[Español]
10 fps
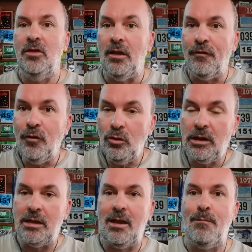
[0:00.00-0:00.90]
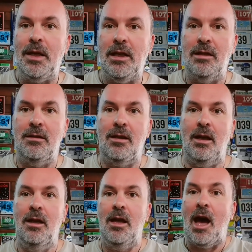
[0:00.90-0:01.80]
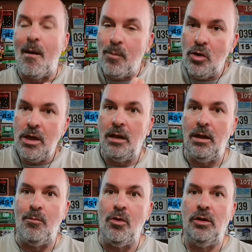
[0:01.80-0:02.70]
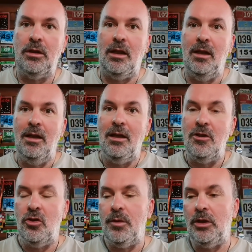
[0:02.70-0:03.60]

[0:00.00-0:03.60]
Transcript: Disfruta esa experiencia. Apoya el deporte y sobre